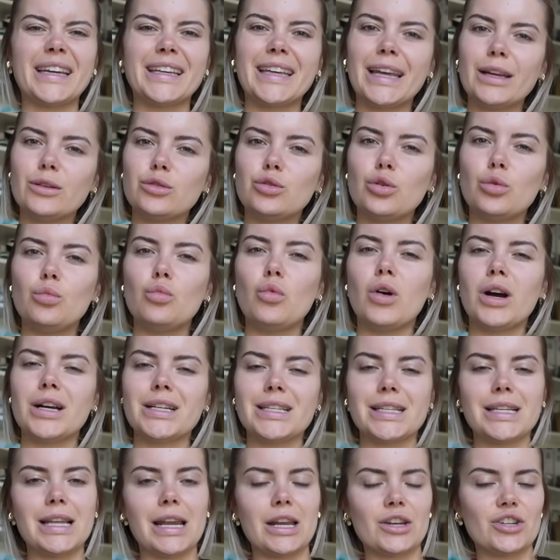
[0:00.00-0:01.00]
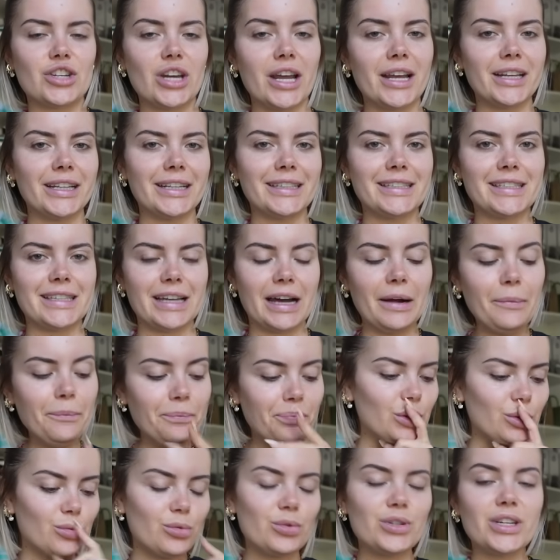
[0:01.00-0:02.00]
y a quelques mois slash années de ça.
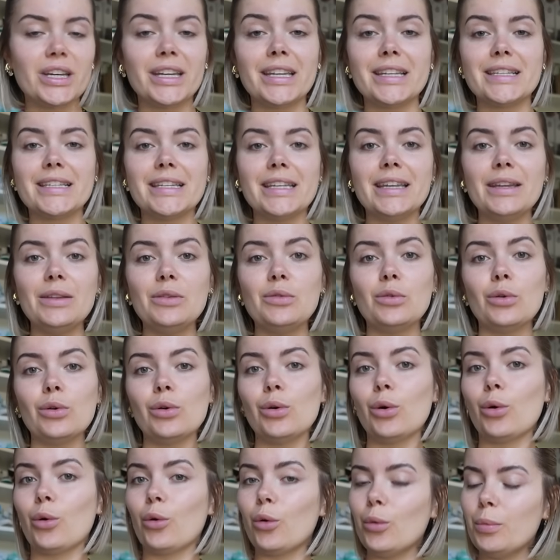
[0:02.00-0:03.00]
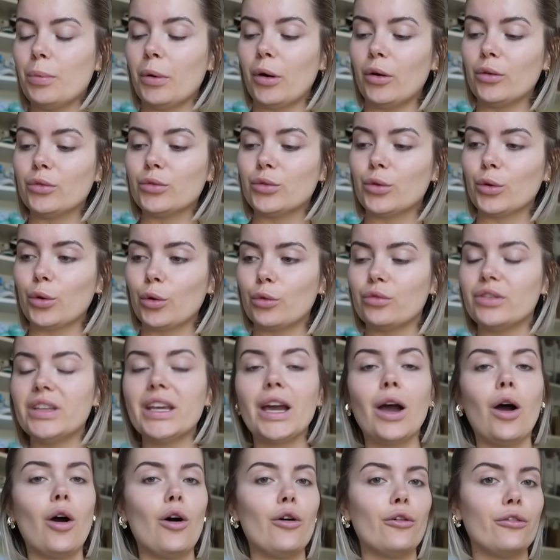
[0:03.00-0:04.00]
Du coup, j'ai décidé de reprendre, de
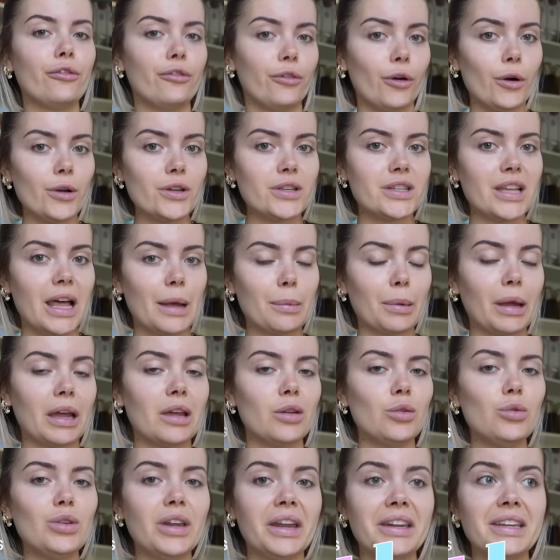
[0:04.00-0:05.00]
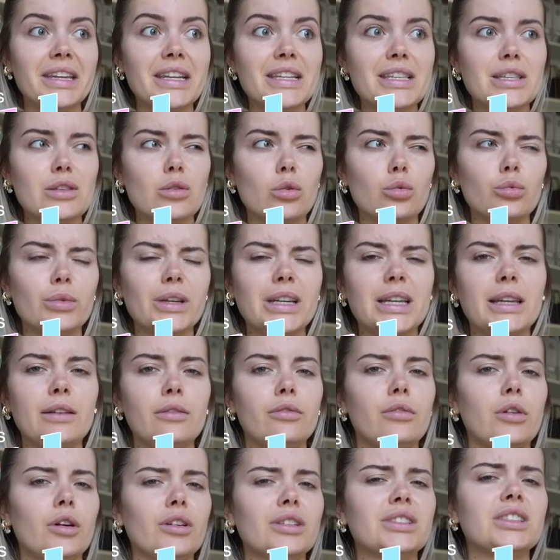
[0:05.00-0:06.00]
revenir en force après une année sans weekly
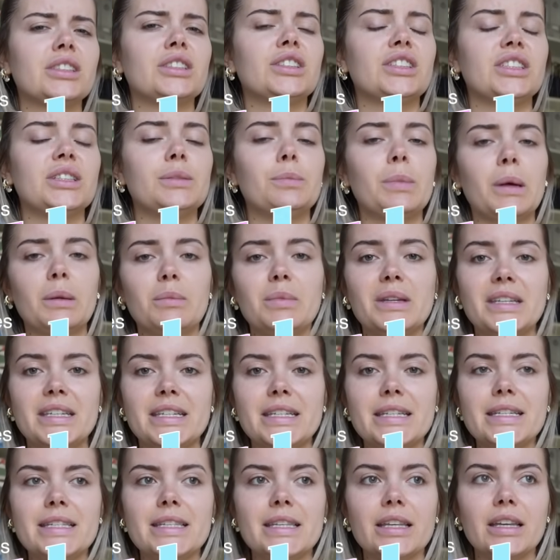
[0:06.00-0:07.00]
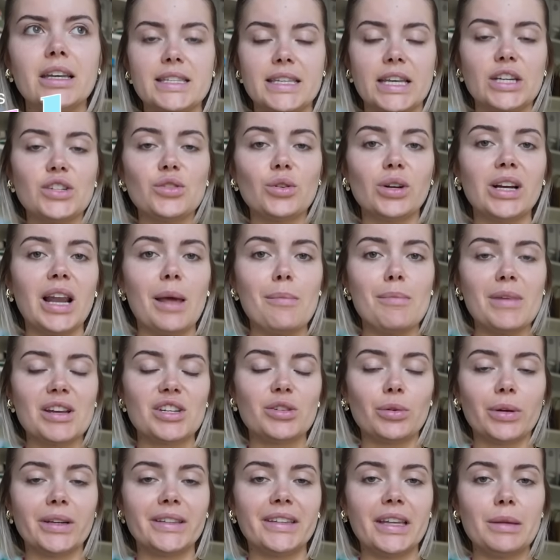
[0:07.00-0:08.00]
vlog si je dis pas de bêtises. Sachant que la
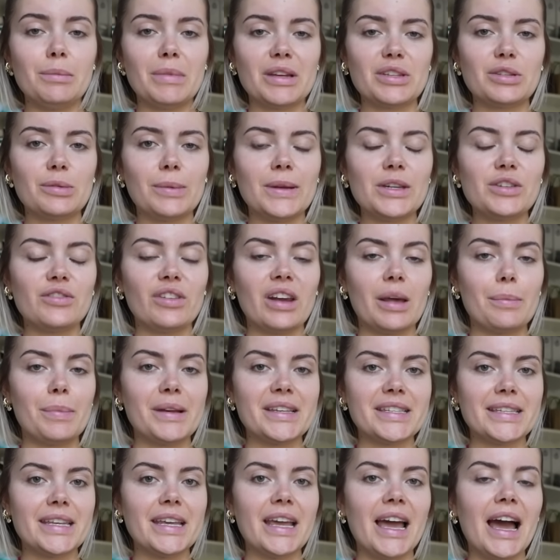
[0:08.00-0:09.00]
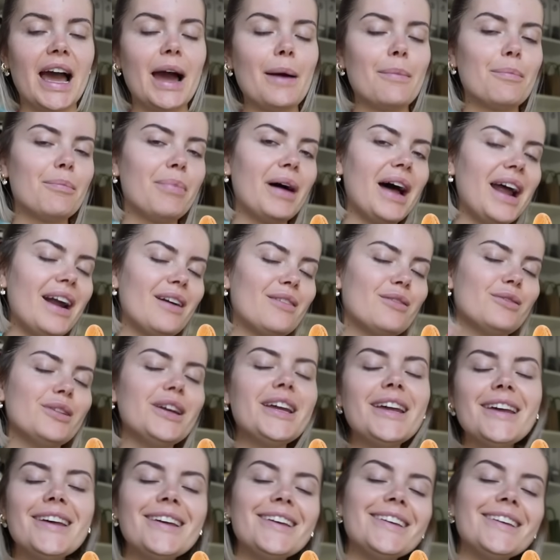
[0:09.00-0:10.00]
majorité de ma semaine, je vais la passer à Paris